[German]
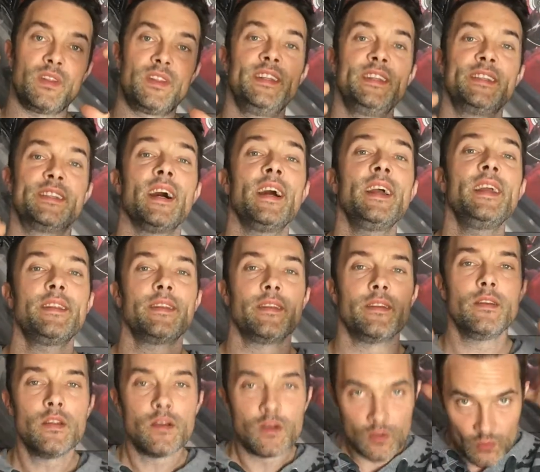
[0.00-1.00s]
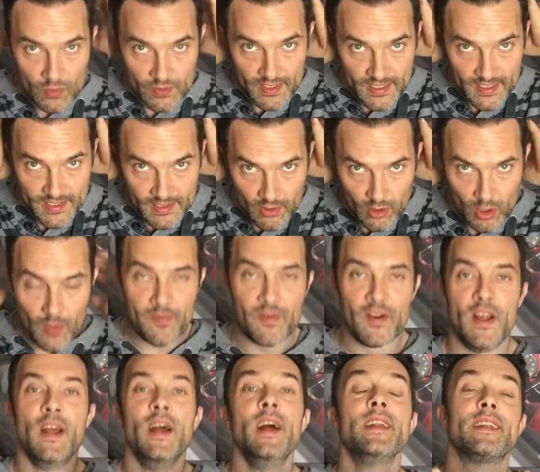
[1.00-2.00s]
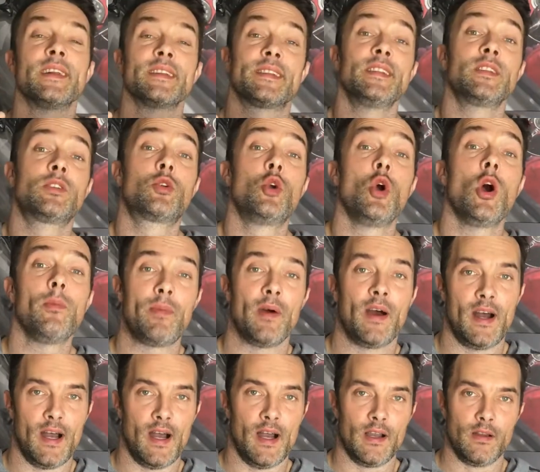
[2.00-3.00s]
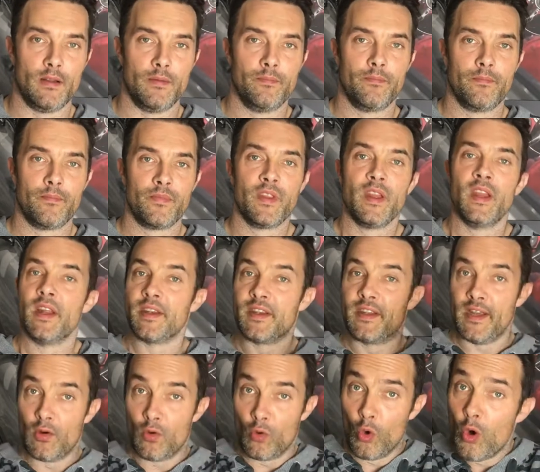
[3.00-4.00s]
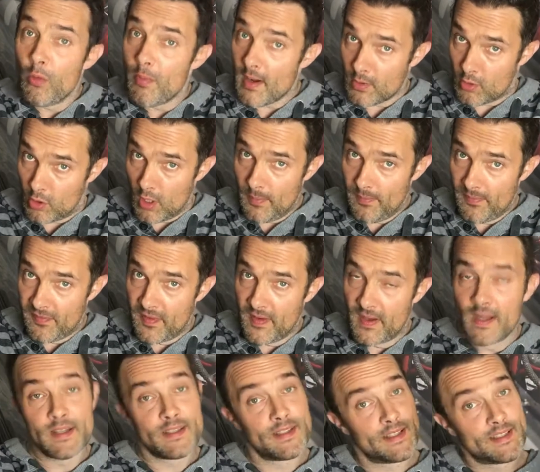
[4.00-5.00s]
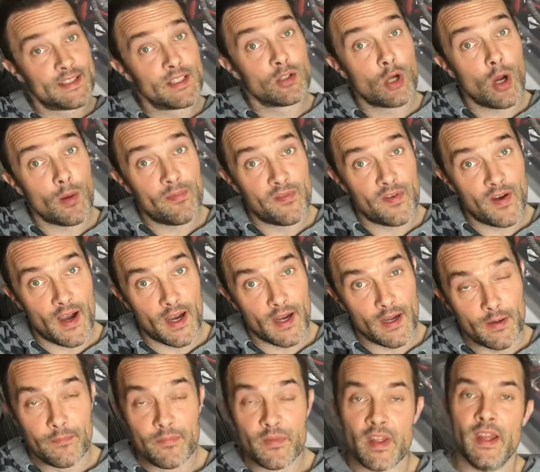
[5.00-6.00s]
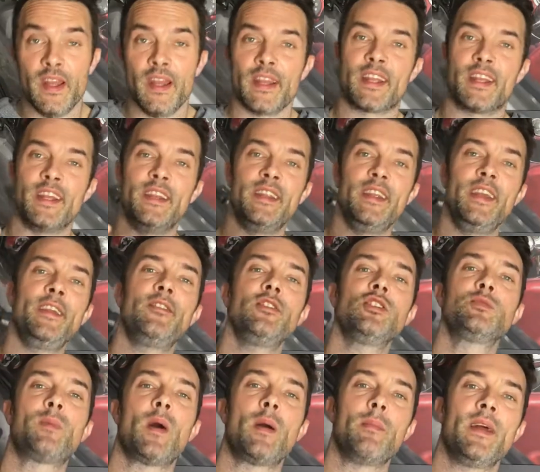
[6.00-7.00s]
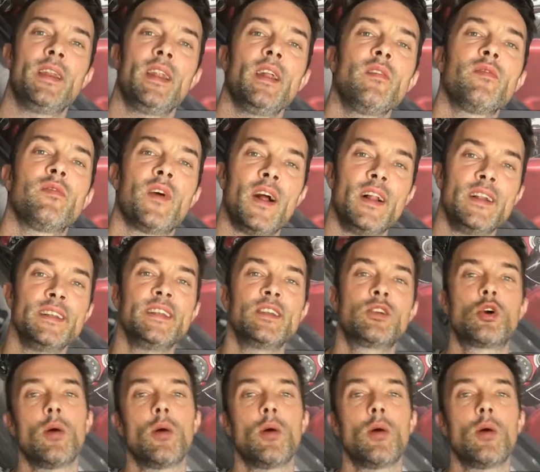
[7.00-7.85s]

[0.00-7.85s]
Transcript: Die Seiten und der Hinterkopf, das sind Körperhaare. Der Oberkopf, das sind Kopfhaare. Genetisch bei Männern fallen die